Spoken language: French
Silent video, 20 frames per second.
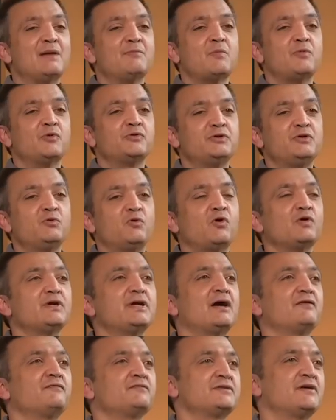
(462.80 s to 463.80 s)
moment donné, on
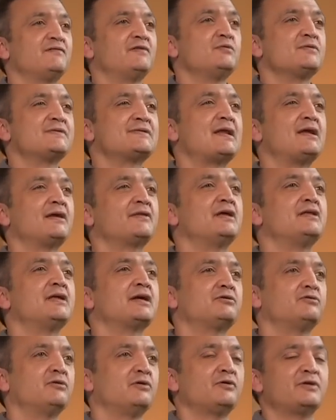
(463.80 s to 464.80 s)
regarde, vous savez, le salaire d'un
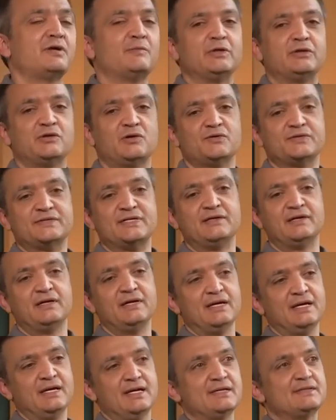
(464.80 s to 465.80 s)
acteur, d'un metteur en scène,
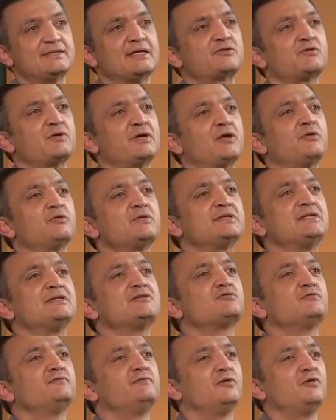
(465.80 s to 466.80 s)
ça se regarde aussi
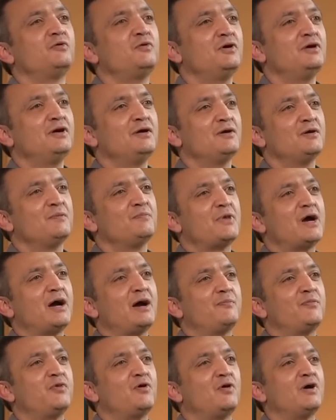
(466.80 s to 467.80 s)
souvent par
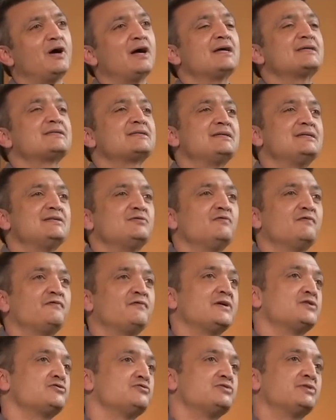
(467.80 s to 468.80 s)
rapport à ce qu'ils ont
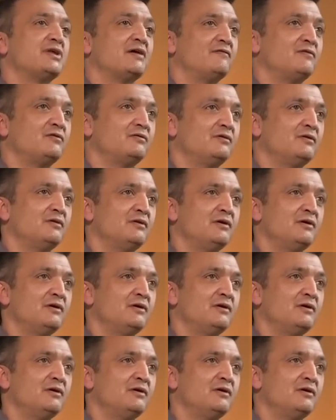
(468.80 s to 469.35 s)
fait juste avant